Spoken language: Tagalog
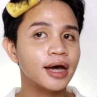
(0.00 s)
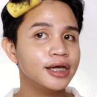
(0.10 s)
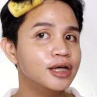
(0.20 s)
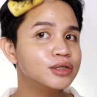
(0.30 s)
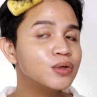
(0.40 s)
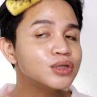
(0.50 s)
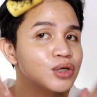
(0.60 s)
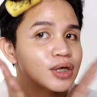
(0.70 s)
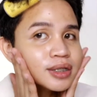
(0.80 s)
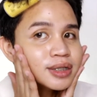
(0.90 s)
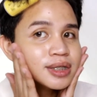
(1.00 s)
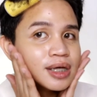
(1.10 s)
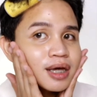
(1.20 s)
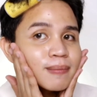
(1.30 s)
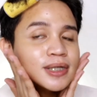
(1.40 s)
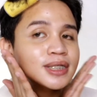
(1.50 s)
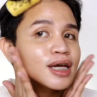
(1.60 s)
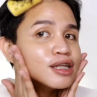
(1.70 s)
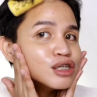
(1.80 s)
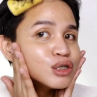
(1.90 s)
Ayan. So, as you can see, my
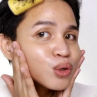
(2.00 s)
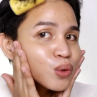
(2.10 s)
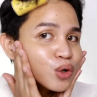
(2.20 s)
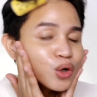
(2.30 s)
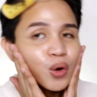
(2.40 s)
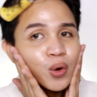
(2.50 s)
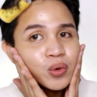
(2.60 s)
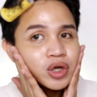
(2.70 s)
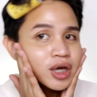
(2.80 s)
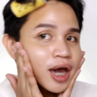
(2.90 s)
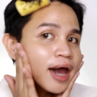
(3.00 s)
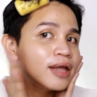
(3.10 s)
skin is so glowy